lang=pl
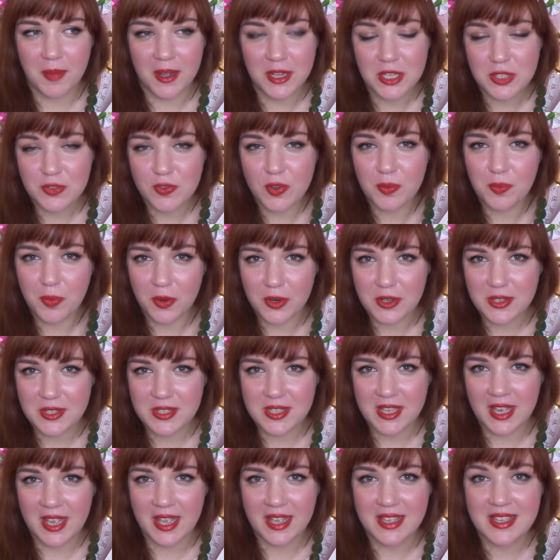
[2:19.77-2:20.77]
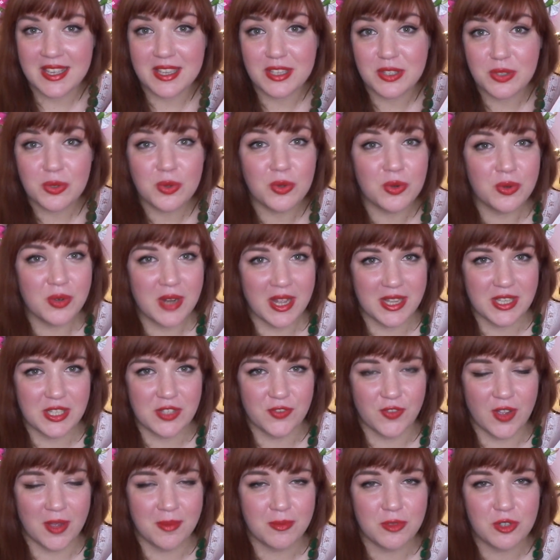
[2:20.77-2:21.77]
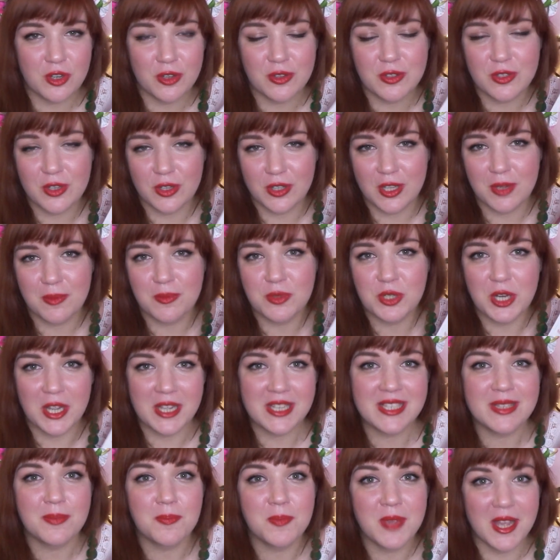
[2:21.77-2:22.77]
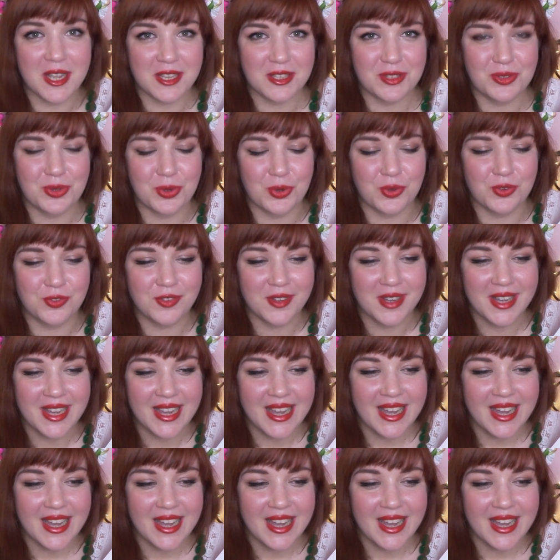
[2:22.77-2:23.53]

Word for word: państwo polskie jest królestwem rządzonym przez piastów,